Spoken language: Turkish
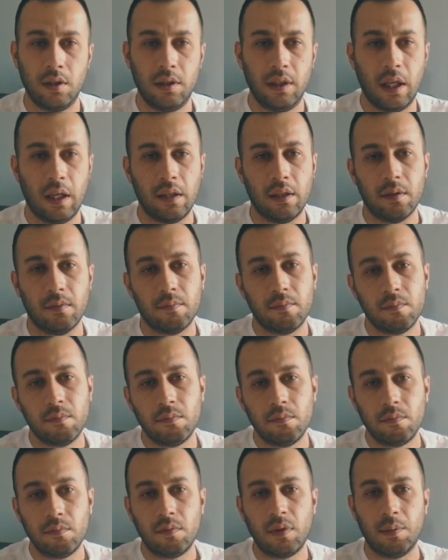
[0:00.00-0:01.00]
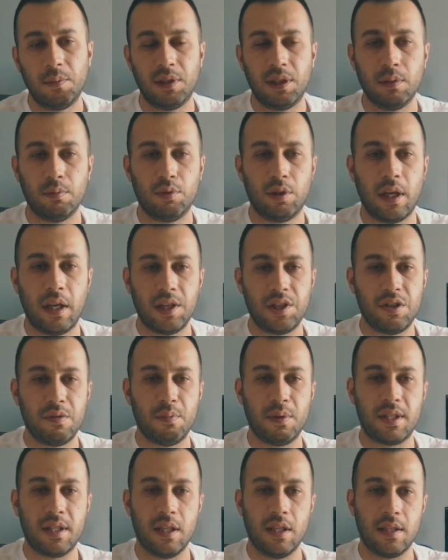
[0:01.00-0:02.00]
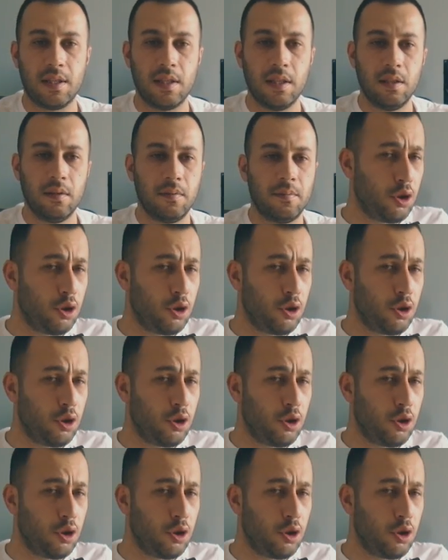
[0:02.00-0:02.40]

Yani tabii ki bu tercih meselesi.